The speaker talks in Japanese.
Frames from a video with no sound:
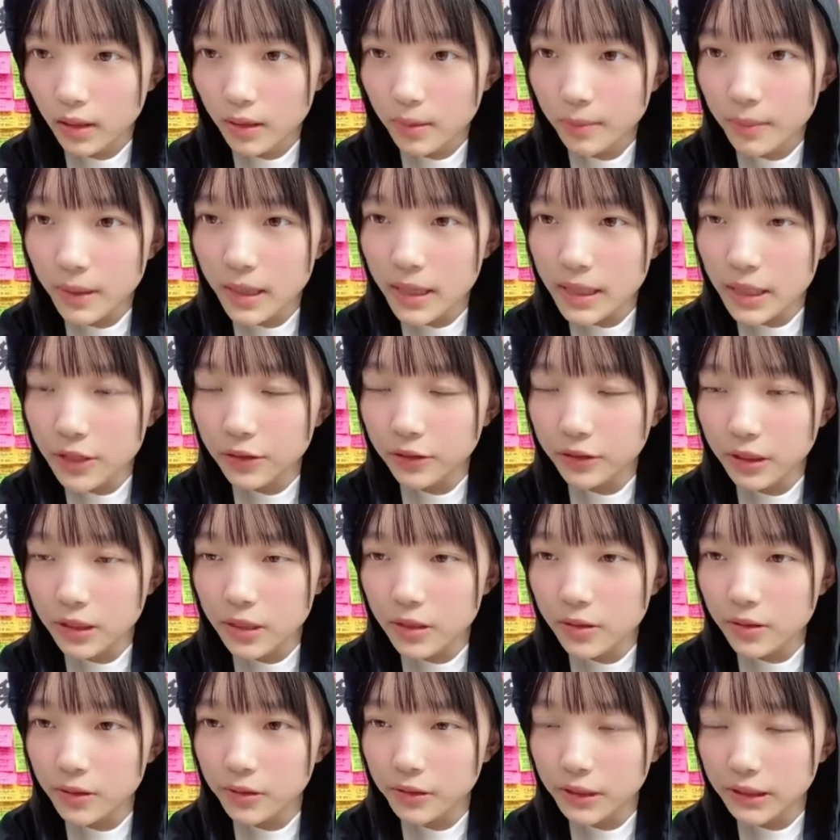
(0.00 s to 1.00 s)
パーナの手
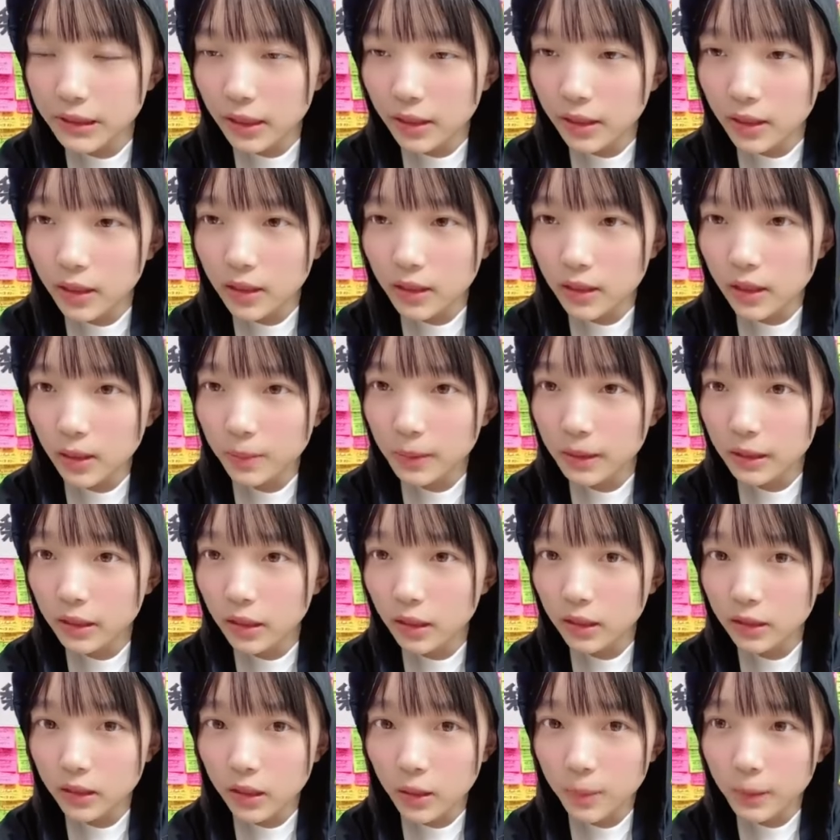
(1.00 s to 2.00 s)
料理は最近食べ
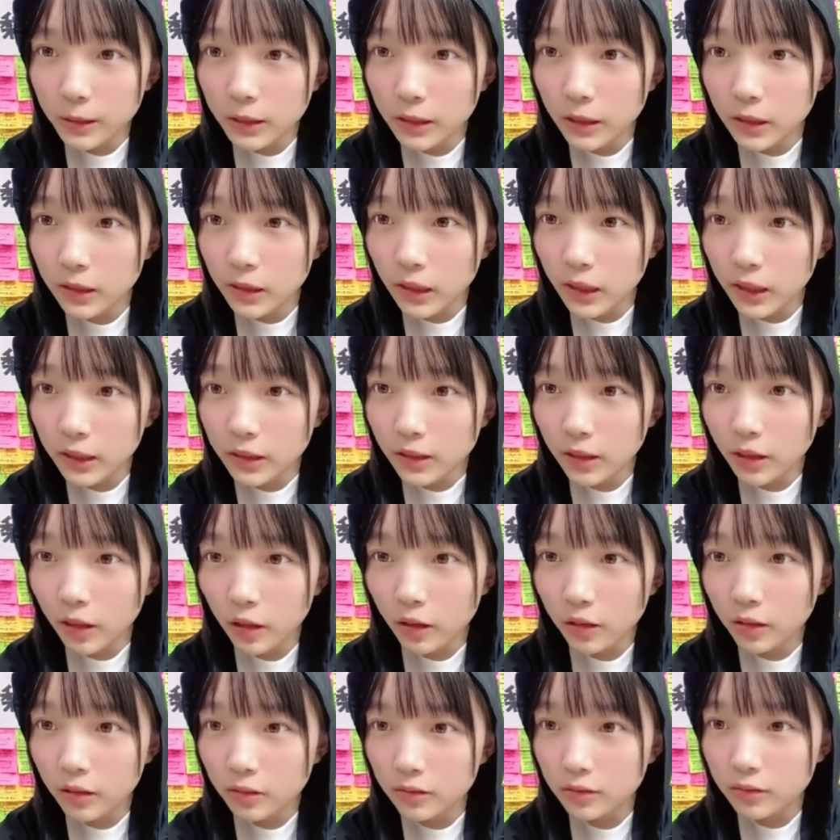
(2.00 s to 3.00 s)
た食べてないな。